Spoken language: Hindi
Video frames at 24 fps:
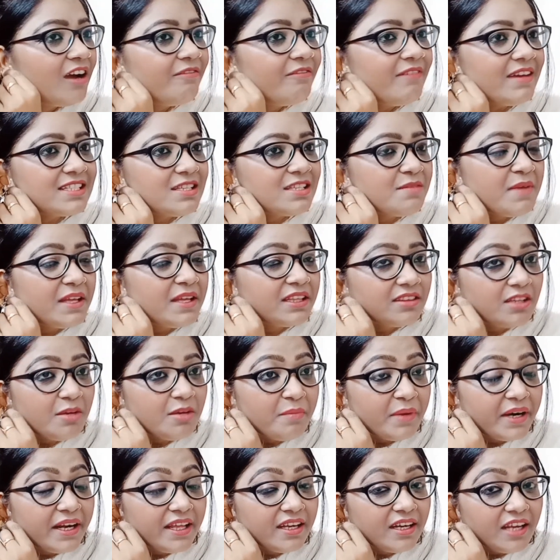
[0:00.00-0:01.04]
वैसे मैं इतने
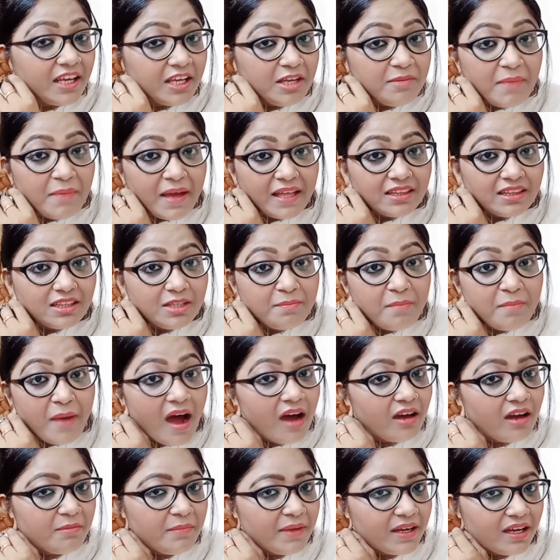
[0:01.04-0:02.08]
बड़े नहीं पहनती
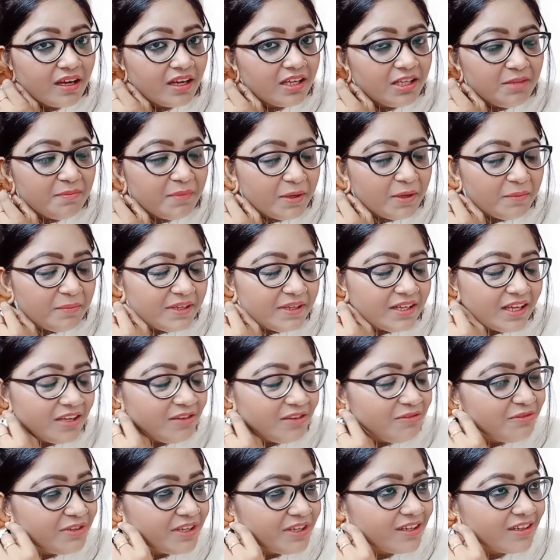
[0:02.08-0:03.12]
बाहर मैं कहीं पर भी
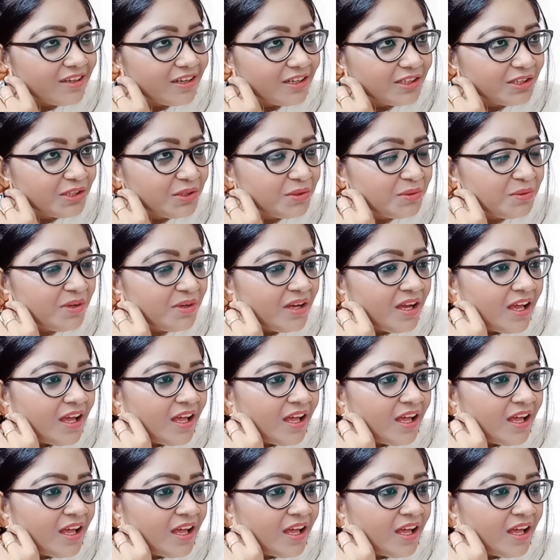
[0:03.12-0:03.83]
नहीं वियर करती हूँ